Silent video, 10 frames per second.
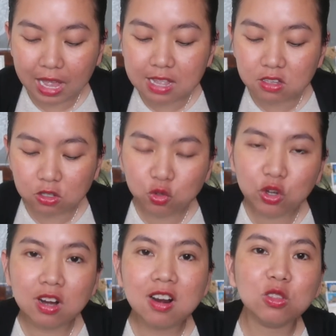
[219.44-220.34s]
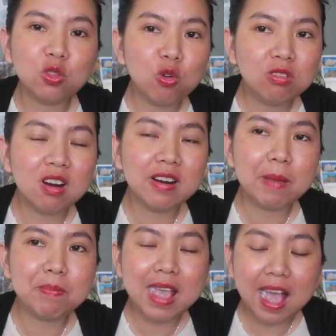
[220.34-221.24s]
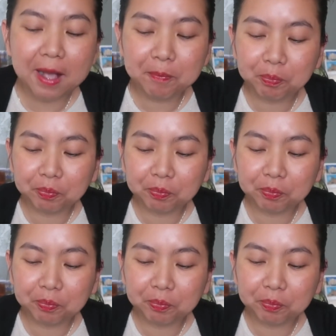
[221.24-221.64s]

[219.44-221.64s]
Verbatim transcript: À, sữa chua rất là tốt, rất là đẹp da.